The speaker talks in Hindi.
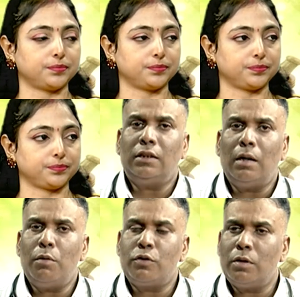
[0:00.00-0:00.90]
बरसात का
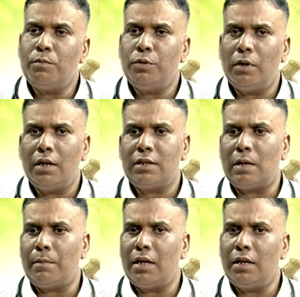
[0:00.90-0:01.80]
मौसम जो है
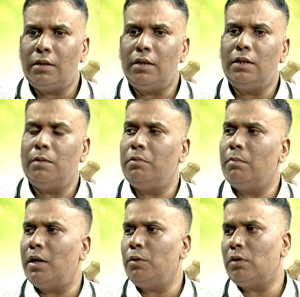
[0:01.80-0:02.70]
सामान्यतः यह
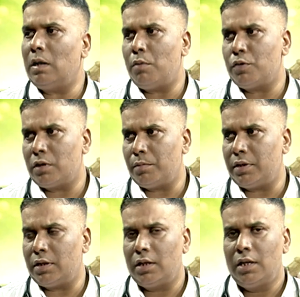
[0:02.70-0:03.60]
बीमारियों का मौसम ही
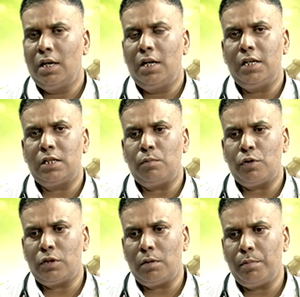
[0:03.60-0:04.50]
है इस
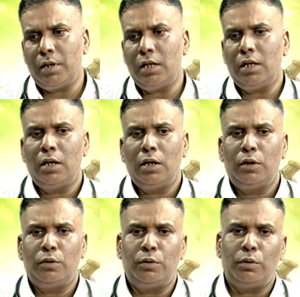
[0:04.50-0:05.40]
मौसम में
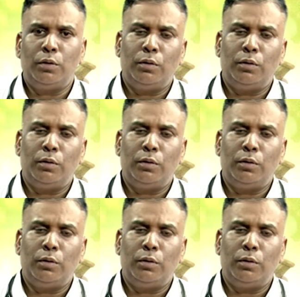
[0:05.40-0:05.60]
जो